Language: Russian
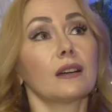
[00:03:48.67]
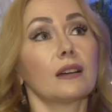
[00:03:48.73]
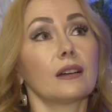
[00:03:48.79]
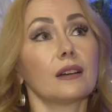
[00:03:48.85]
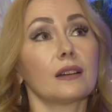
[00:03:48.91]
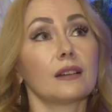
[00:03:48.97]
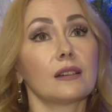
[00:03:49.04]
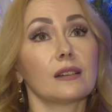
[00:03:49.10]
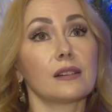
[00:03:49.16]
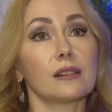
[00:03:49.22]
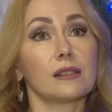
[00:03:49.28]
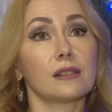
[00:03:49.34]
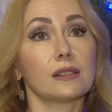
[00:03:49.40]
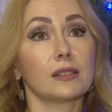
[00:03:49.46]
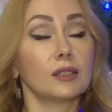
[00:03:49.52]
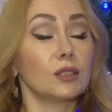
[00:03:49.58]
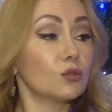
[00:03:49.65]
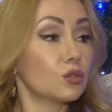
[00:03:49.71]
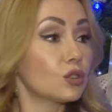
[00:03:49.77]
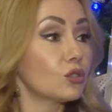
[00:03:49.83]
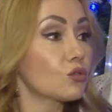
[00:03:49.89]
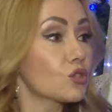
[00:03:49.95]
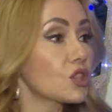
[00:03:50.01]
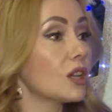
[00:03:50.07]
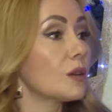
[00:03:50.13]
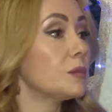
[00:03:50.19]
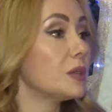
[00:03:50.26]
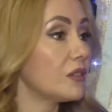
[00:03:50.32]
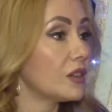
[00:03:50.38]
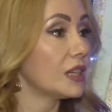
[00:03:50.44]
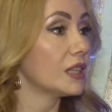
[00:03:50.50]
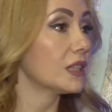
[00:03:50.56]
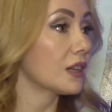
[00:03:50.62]
А, ну вот нужны
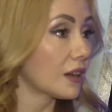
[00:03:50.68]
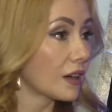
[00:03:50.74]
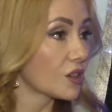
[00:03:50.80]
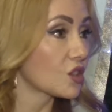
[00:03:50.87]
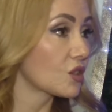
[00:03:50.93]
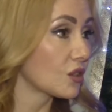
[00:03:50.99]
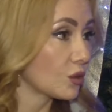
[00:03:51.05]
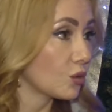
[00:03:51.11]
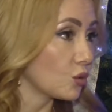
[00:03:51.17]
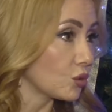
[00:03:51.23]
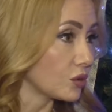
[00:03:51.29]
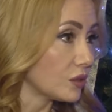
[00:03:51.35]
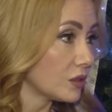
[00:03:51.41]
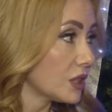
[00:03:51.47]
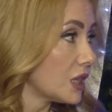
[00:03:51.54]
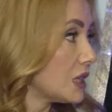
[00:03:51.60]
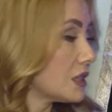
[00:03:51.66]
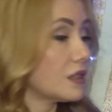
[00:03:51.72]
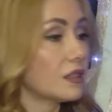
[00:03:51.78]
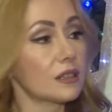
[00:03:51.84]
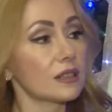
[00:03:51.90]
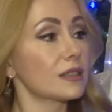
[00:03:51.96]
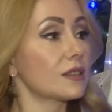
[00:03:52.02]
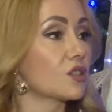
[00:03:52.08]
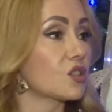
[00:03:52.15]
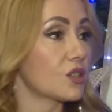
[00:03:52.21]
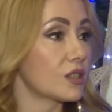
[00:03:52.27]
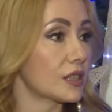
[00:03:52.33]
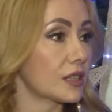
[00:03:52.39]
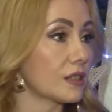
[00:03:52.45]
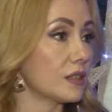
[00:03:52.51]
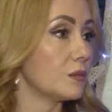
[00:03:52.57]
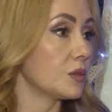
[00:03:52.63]
обновления каждый год. Неинтересно жить
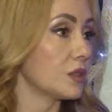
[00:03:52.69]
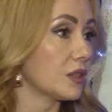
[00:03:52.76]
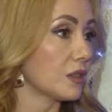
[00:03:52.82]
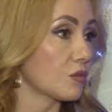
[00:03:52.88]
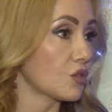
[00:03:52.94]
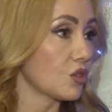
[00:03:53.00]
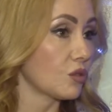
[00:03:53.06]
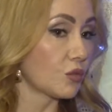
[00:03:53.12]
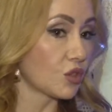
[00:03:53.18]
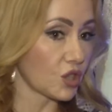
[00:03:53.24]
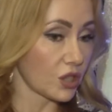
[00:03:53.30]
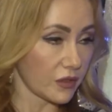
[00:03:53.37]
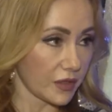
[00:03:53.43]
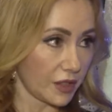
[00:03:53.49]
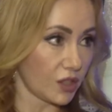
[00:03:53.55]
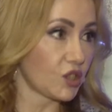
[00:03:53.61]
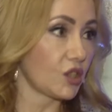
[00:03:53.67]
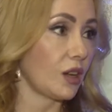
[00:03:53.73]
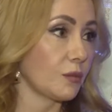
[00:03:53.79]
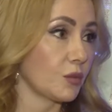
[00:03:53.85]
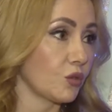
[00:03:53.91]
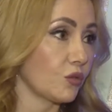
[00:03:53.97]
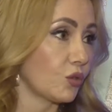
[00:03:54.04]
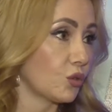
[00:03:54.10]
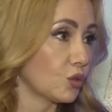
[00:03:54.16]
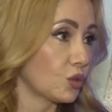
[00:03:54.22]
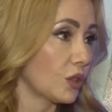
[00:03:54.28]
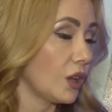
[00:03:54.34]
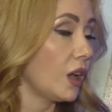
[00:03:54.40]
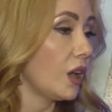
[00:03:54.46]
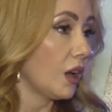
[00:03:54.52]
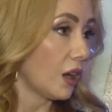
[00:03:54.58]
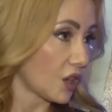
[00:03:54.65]
с одним и тем же. Но ну, мы же не встречаем Новый год
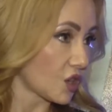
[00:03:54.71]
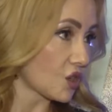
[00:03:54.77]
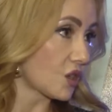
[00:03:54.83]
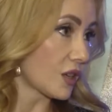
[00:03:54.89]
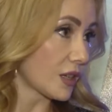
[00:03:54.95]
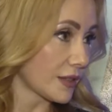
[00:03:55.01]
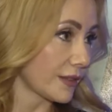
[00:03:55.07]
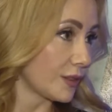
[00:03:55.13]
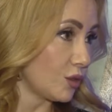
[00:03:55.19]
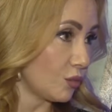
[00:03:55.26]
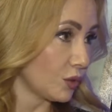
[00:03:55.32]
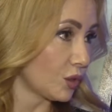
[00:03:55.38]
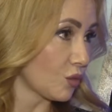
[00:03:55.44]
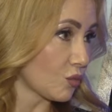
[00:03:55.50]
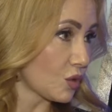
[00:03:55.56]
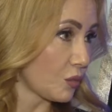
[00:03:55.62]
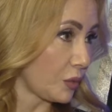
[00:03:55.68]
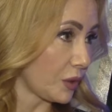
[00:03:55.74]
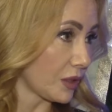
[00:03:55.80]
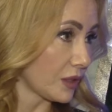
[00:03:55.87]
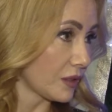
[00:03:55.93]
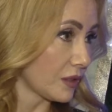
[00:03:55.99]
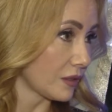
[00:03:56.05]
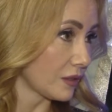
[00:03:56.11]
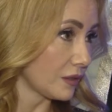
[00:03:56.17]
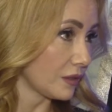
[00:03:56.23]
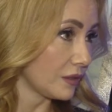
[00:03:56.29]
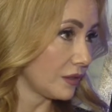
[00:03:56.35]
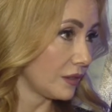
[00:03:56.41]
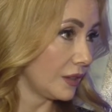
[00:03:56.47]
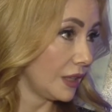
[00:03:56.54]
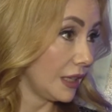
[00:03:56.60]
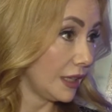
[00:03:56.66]
каждый раз в одном и том же платье.
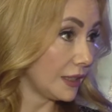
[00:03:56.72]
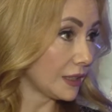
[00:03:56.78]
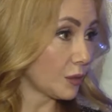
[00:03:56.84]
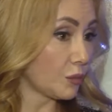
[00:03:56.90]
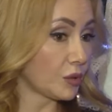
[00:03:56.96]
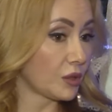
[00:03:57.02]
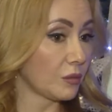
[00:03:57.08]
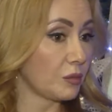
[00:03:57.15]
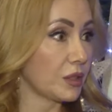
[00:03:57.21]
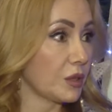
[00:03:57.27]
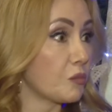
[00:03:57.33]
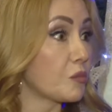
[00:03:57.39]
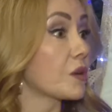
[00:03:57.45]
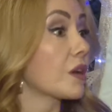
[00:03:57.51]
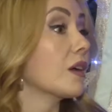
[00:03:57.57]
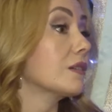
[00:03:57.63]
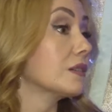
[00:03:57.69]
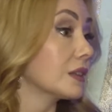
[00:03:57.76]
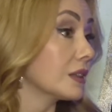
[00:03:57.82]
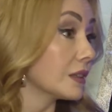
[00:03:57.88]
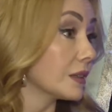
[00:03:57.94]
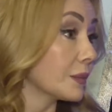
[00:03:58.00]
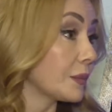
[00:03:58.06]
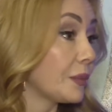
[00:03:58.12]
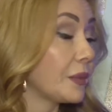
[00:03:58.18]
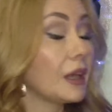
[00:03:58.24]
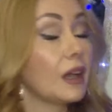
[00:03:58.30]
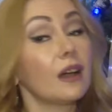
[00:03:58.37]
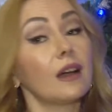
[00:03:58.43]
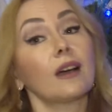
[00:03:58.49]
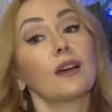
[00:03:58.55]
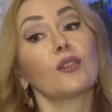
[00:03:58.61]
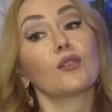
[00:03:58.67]
Это было бы неправильно.
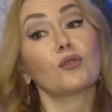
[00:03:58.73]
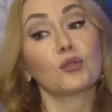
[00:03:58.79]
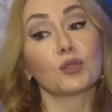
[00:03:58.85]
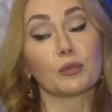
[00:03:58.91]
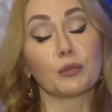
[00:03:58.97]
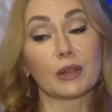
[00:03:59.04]
Вот.